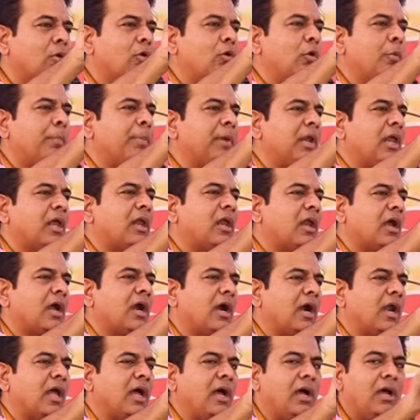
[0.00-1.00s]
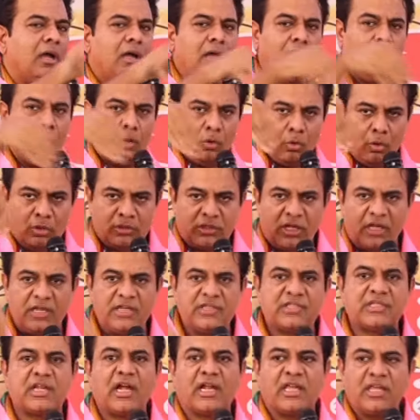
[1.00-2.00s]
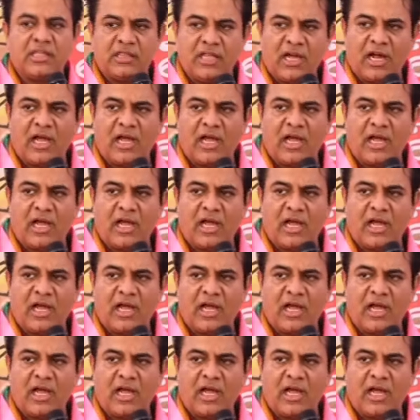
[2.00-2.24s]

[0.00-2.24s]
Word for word: రెండు పిల్లర్ల కాడ కొంత ఇసుక కింద